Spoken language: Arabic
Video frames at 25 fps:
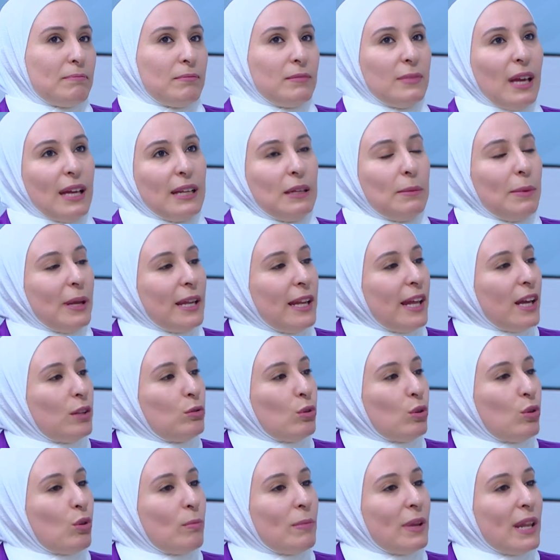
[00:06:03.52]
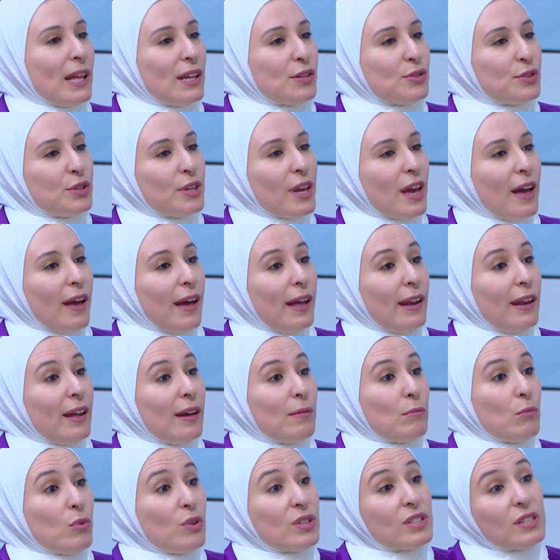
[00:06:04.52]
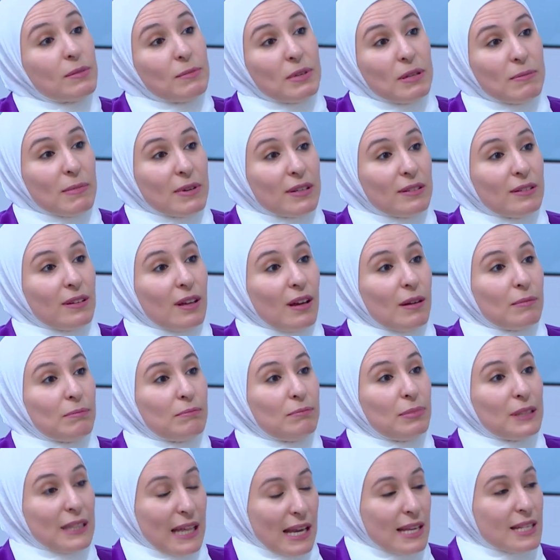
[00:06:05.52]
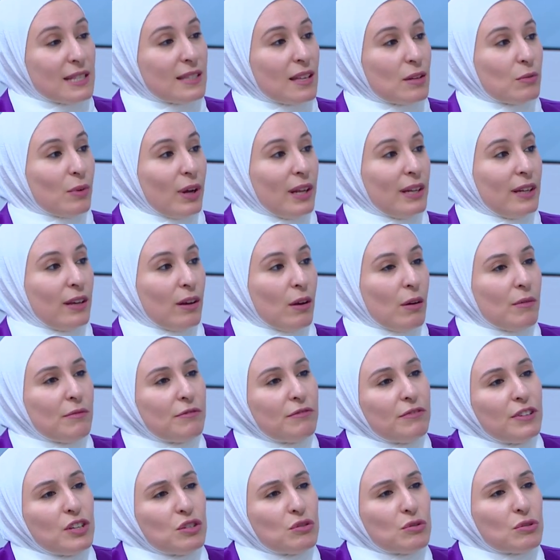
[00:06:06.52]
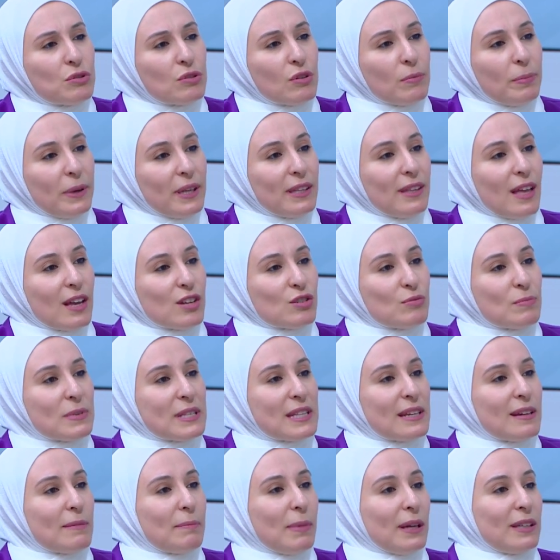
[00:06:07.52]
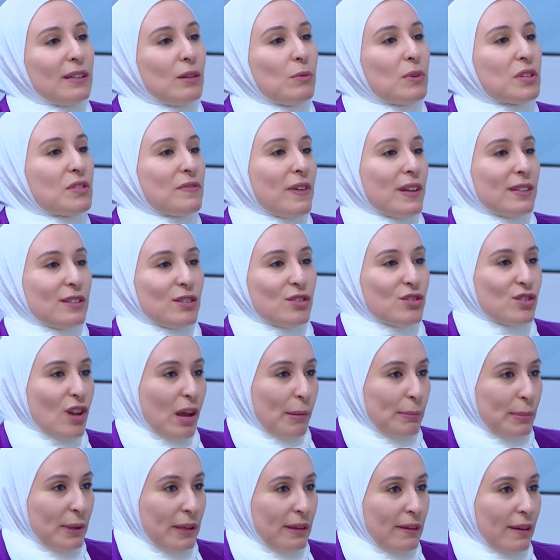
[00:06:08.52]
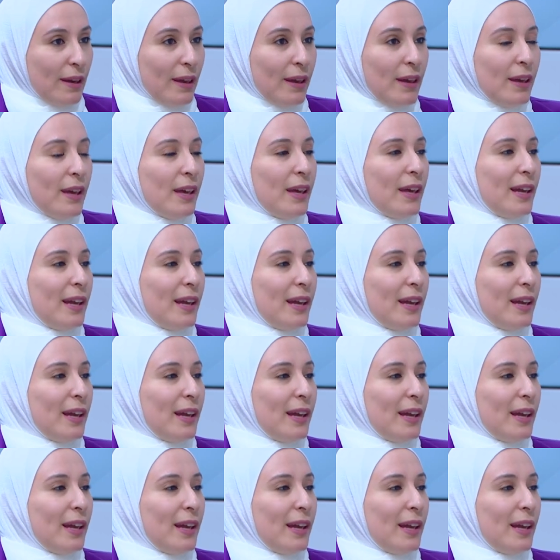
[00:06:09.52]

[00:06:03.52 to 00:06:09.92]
يعني مالي هدول هم الاشياء هلا معظم المرضى بيتحسنوا عليهم في جزء بيحتاج مثلا بعض الوصفات الشعبيه